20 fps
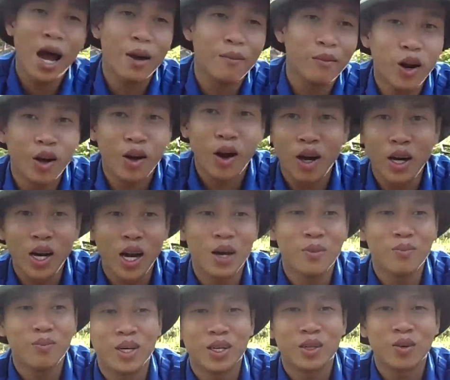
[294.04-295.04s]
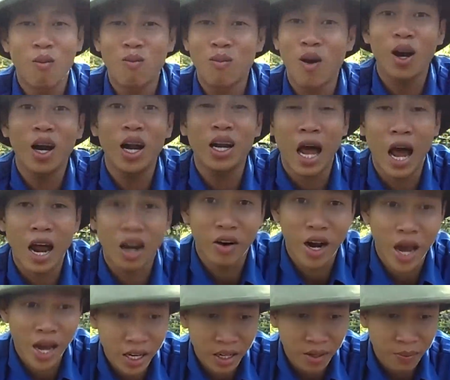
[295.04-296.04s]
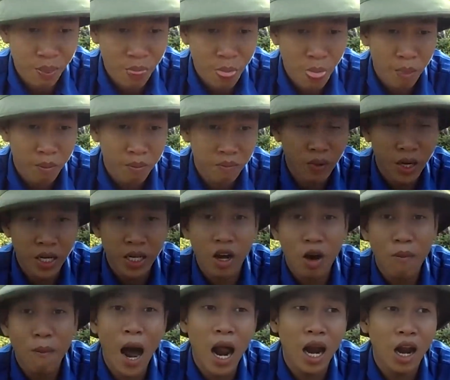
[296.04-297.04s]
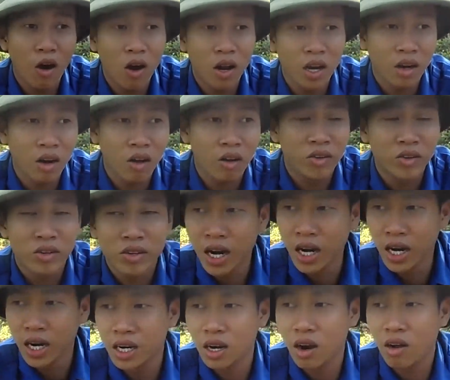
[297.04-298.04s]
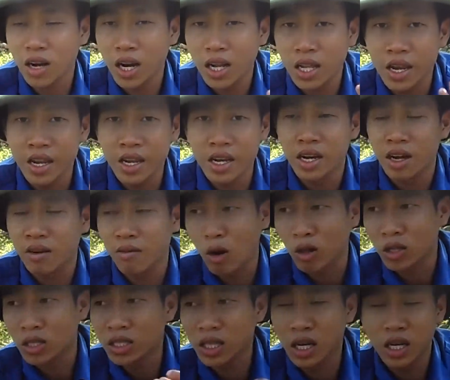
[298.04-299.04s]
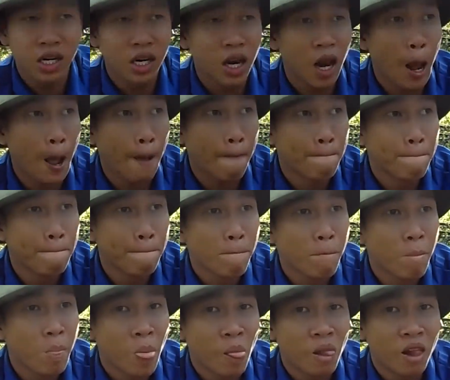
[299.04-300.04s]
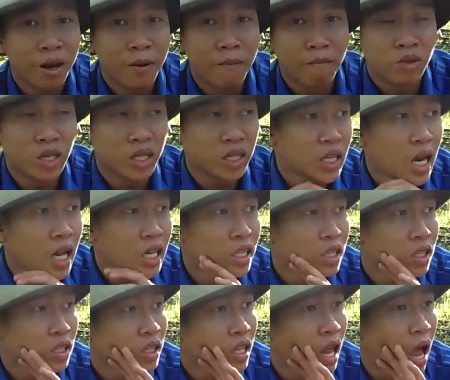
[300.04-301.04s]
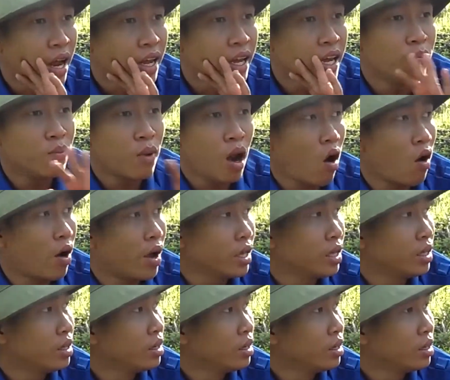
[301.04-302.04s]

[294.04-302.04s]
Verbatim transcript: xài mấy loại đó nên là mình cũng không có rác thải loại đấy mình chỉ có ba loại loại hữu cơ loại rác thải nhựa loại thứ tư là những rác thải kim loại